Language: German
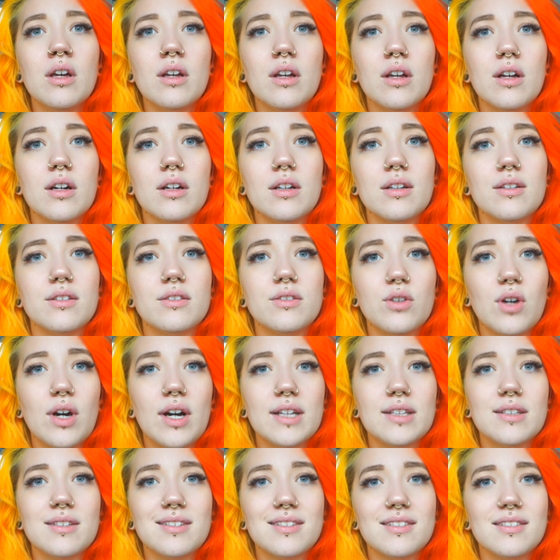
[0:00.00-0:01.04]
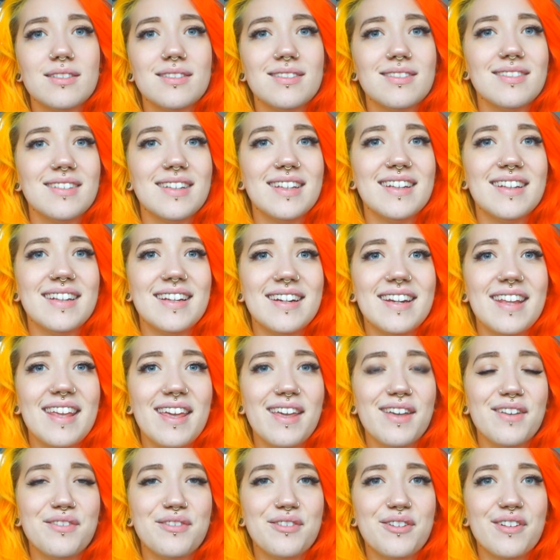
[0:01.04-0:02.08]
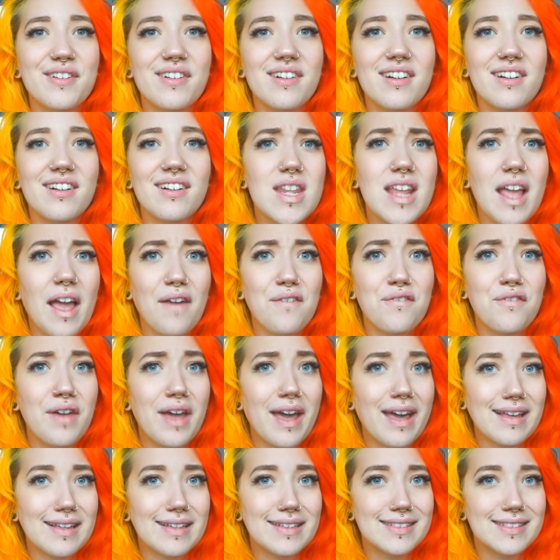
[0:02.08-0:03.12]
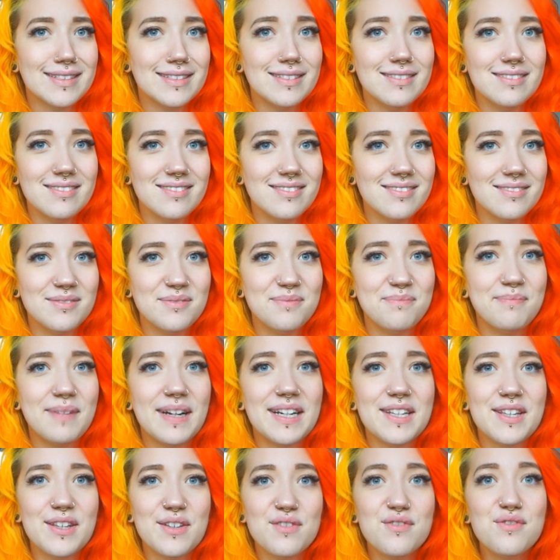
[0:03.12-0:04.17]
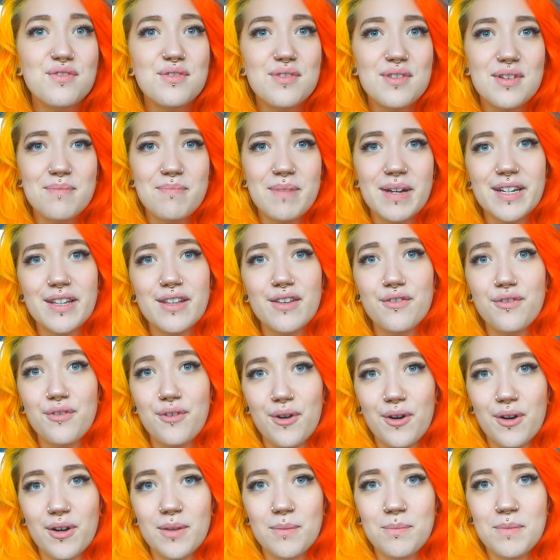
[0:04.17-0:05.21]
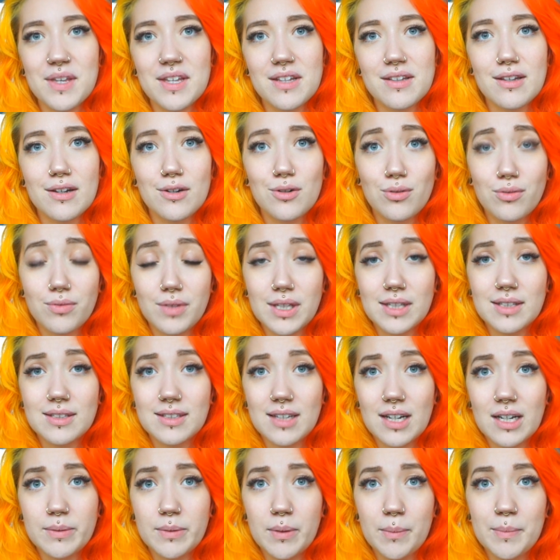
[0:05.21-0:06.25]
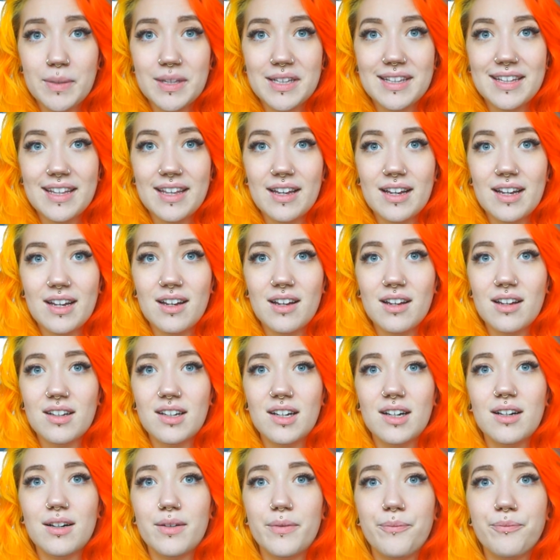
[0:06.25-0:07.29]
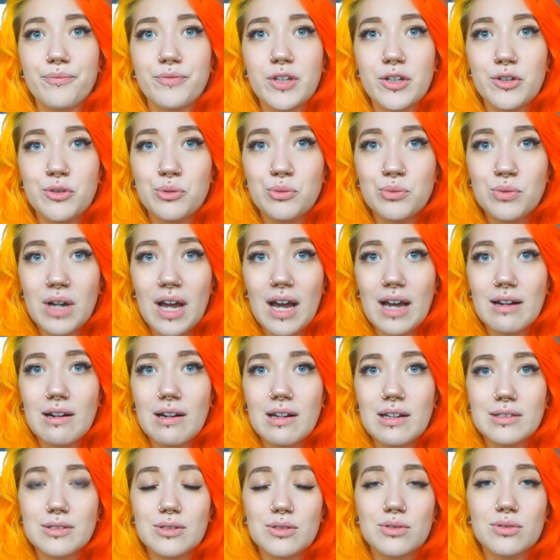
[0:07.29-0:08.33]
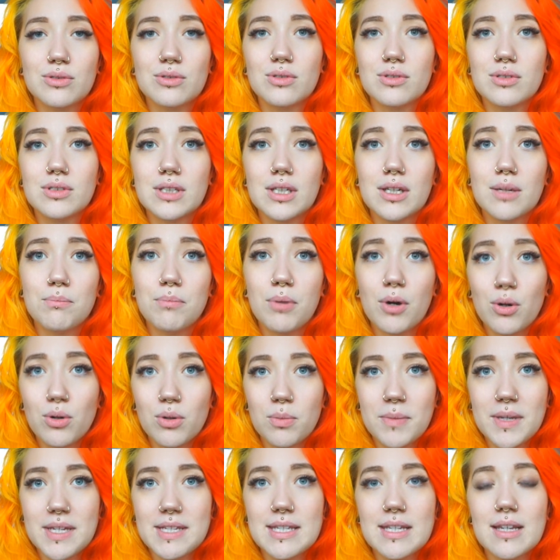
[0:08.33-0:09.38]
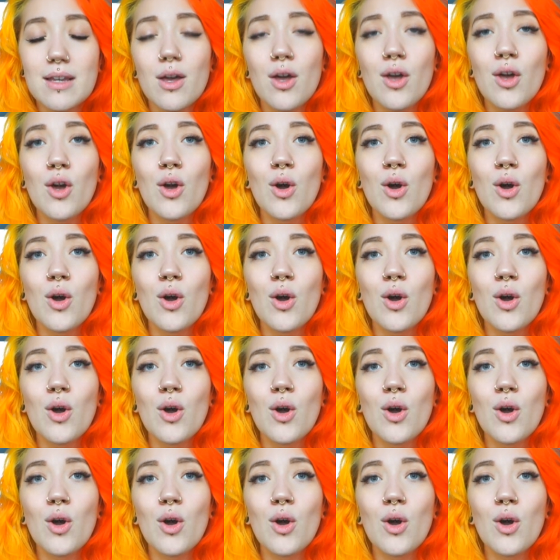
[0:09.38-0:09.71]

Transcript: äh, dort in der Nähe von der Ferse manche führen, manche folgen mir tätowiert selber mit der ähm, Tattoo-Nadel, also so Stick-and-Poke-mäßig.